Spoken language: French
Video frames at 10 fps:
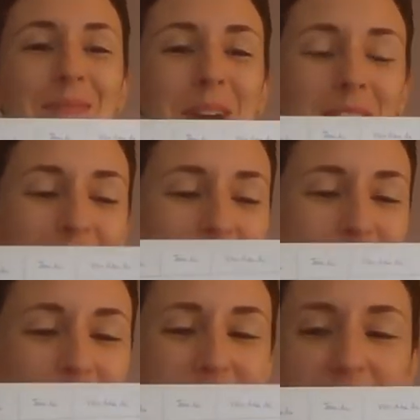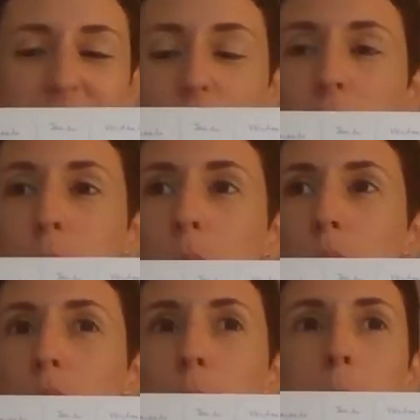pardon, les choses qui vraiment
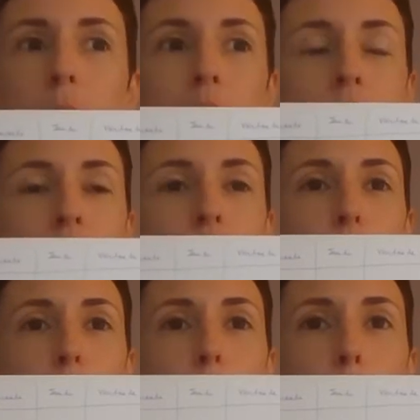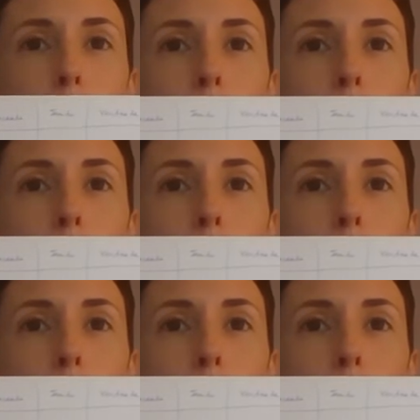sont euh,